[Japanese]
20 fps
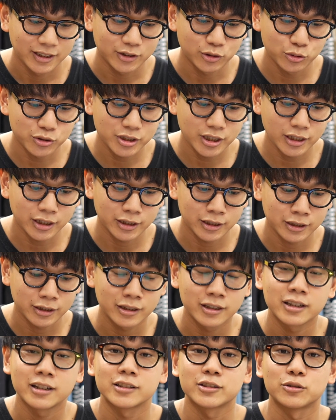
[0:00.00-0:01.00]
そして
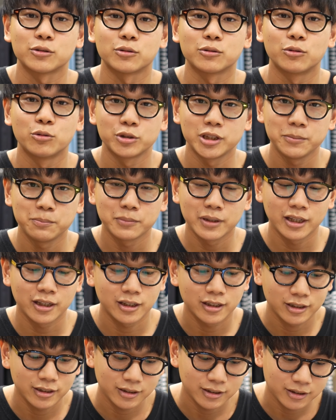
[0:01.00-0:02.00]
ラストごにん
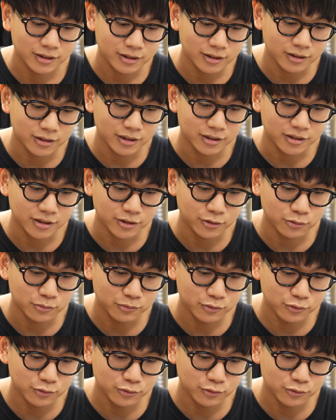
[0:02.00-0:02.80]
めなんですけど